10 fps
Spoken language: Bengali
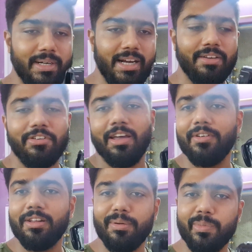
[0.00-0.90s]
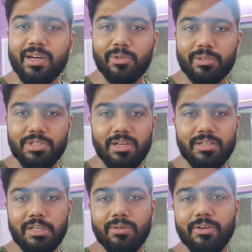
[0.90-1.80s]
মানে একটা ফ্যামিলি মেম্বারের মতন ছিল
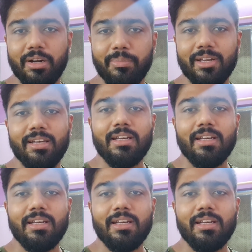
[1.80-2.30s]
যে কোনো ট্রিপে